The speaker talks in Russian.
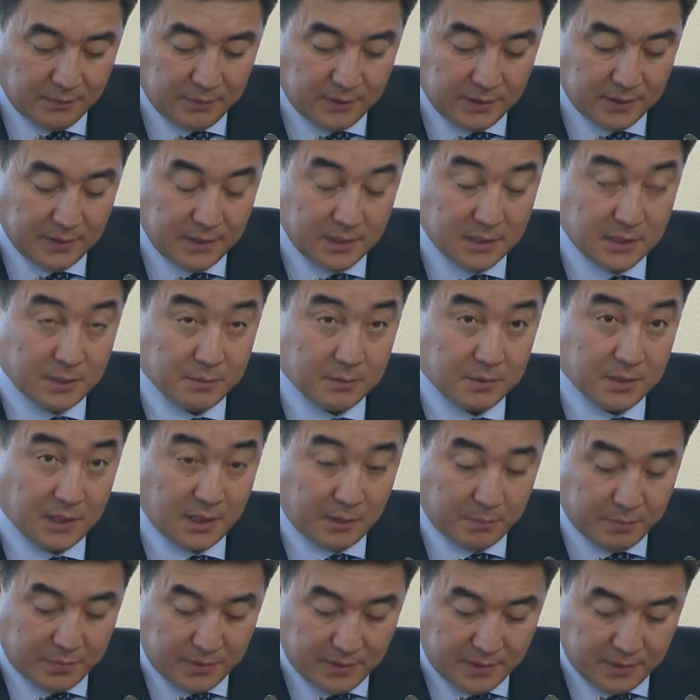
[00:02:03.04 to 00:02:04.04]
владельцем
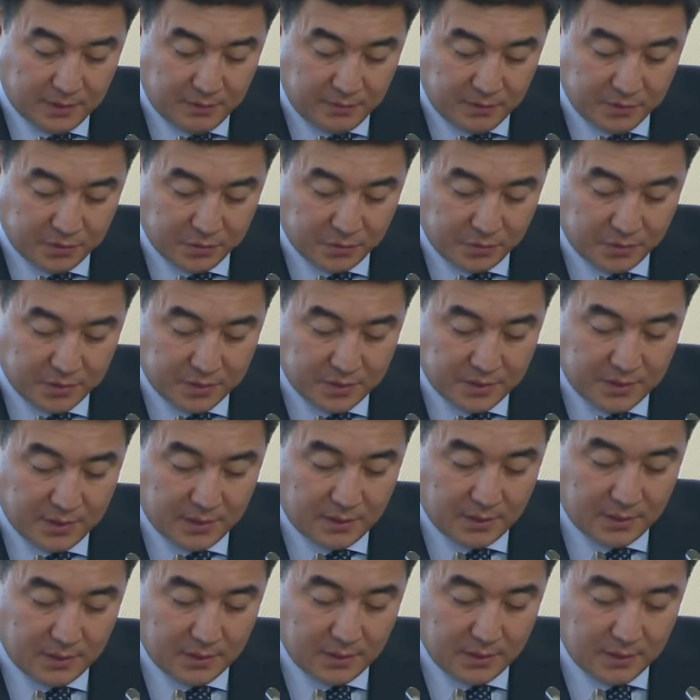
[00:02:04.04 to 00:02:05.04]
закреплены 960
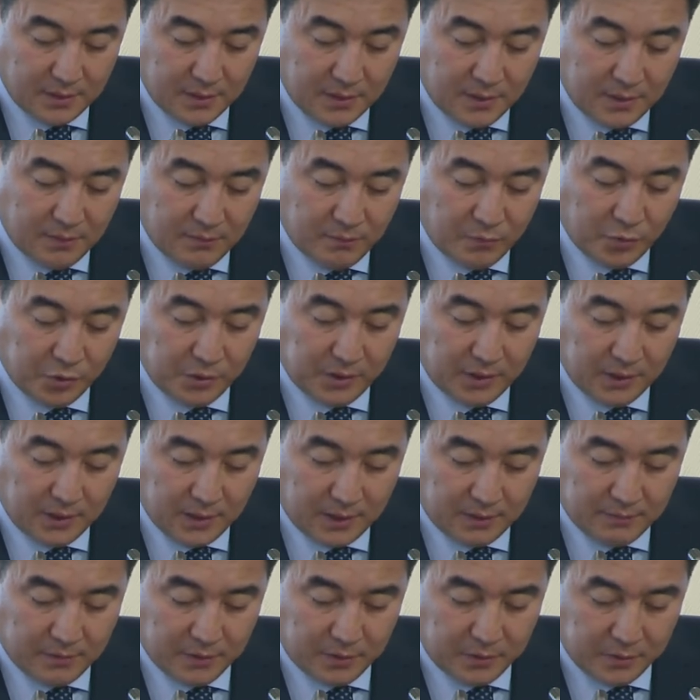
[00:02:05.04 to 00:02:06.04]
водных
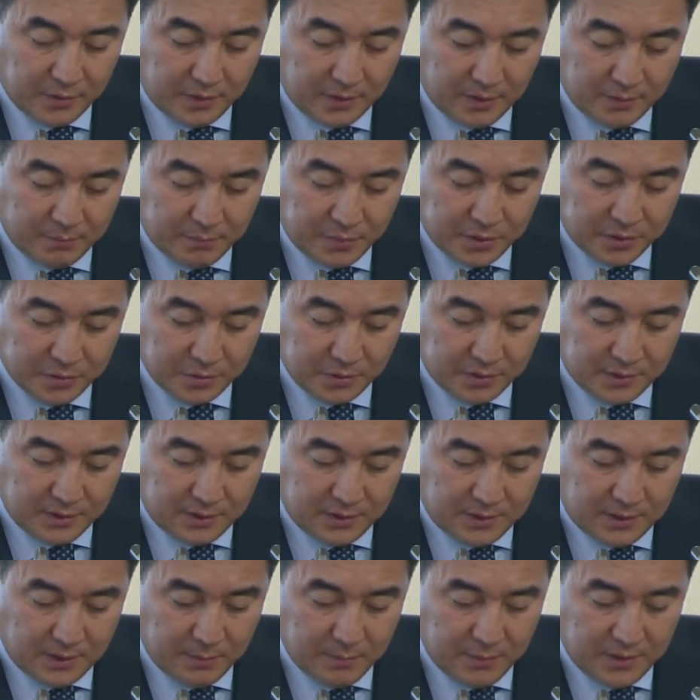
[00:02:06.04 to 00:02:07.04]
акваторий.
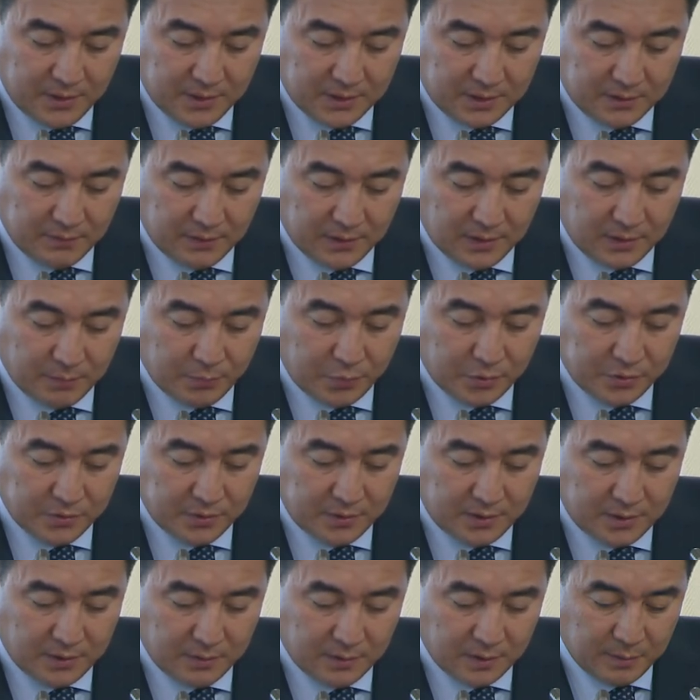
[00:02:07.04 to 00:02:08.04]
570
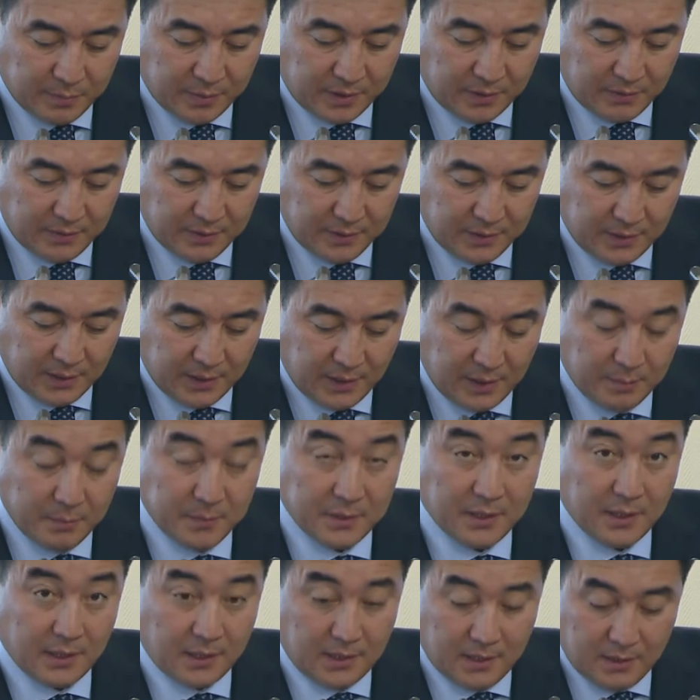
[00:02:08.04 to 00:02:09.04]
водопользователям направлены
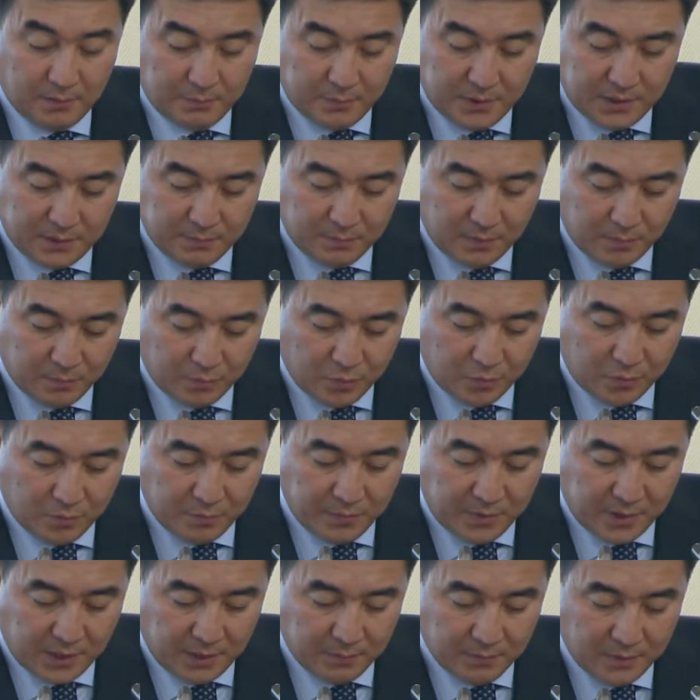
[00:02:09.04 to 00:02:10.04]
рекомендательные письма по
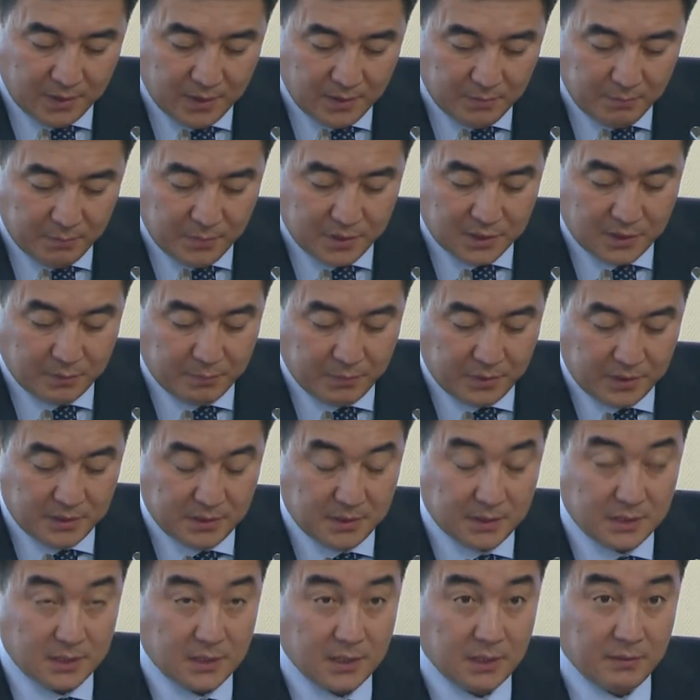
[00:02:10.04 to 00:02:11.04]
мерам
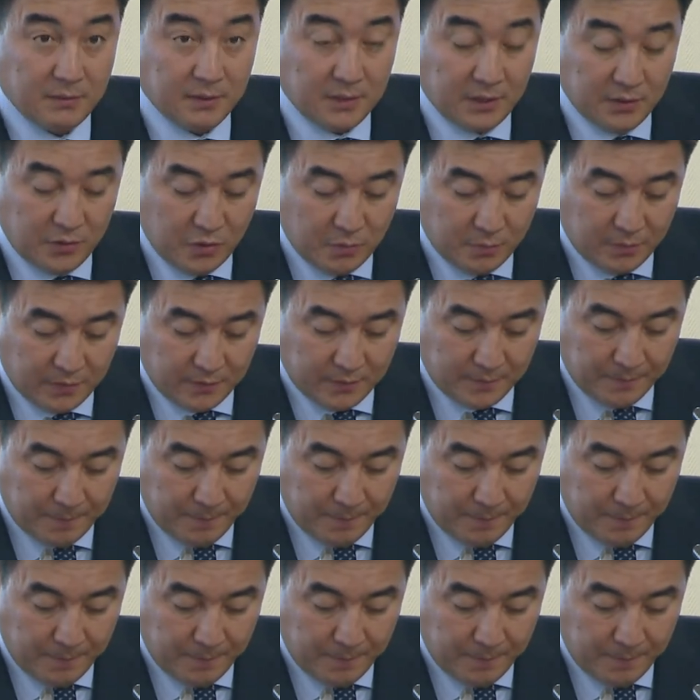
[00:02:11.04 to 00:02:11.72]
безопасности на водоемах